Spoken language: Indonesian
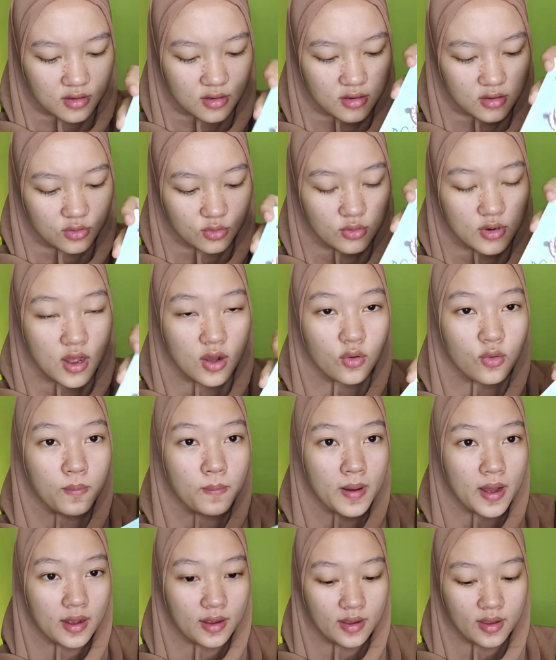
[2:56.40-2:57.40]
ini tuh udah aku
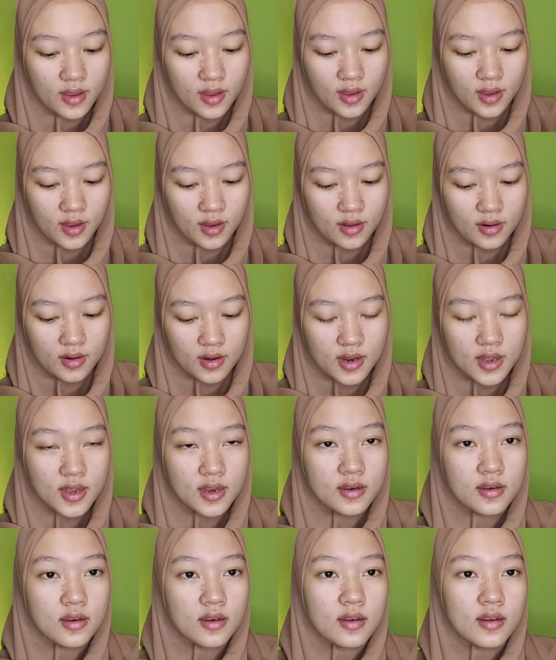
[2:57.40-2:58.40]
pakai
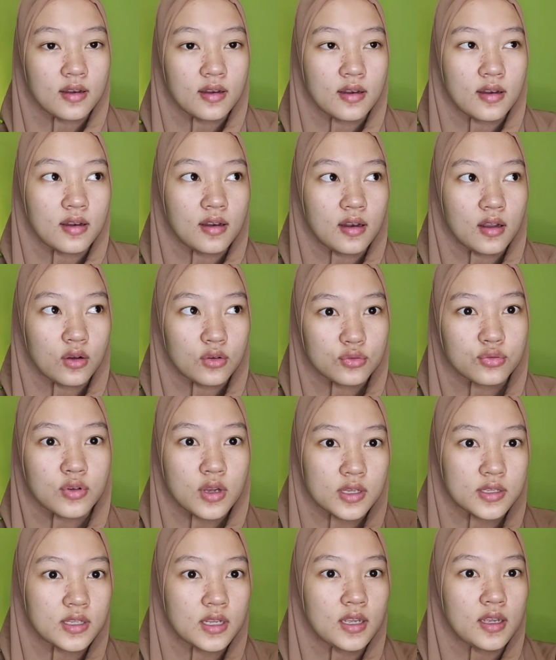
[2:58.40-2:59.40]
dan aku
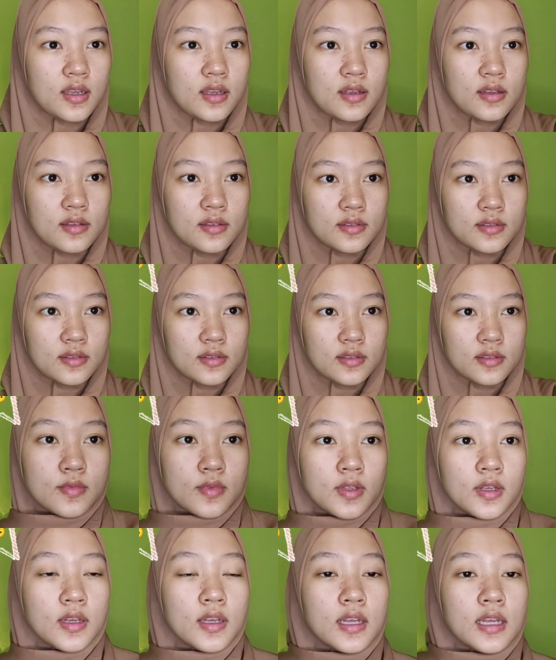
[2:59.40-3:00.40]
suka sih
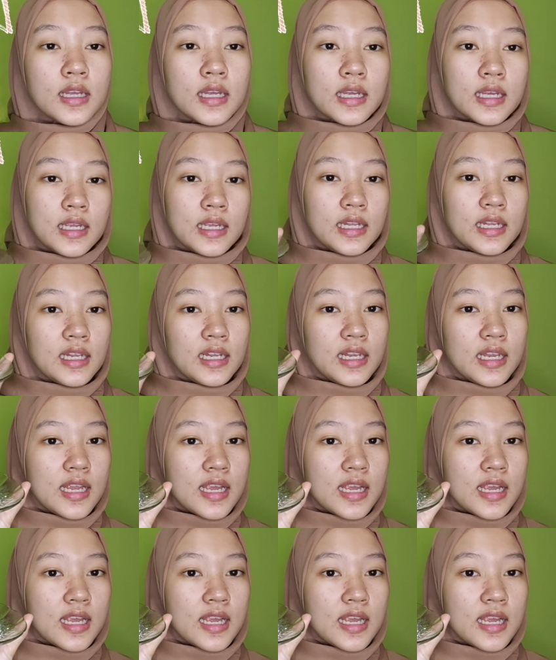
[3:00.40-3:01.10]
ini